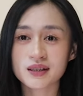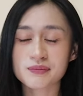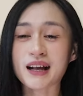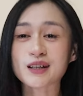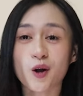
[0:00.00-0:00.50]

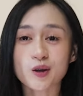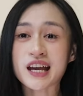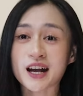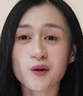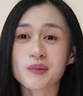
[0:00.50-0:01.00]
bạn có
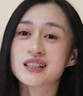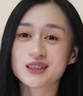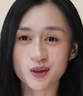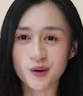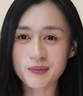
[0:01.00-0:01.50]
thể không bị từ
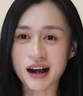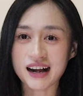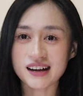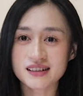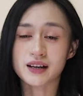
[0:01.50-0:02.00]
chối
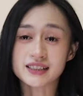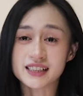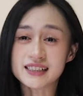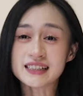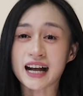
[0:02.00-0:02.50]
mà và
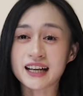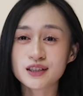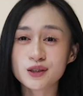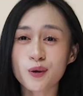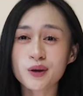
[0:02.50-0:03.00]
chính cái
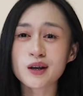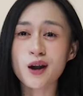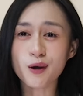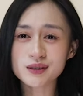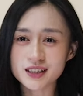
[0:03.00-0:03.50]
nỗi
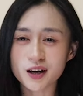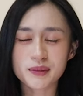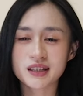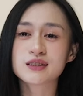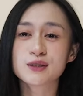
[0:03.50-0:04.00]
lo sợ
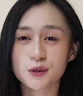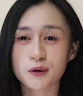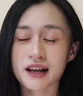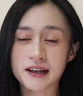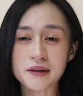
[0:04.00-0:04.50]
bị từ
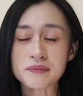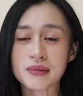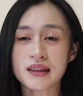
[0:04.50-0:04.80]
chối này ấy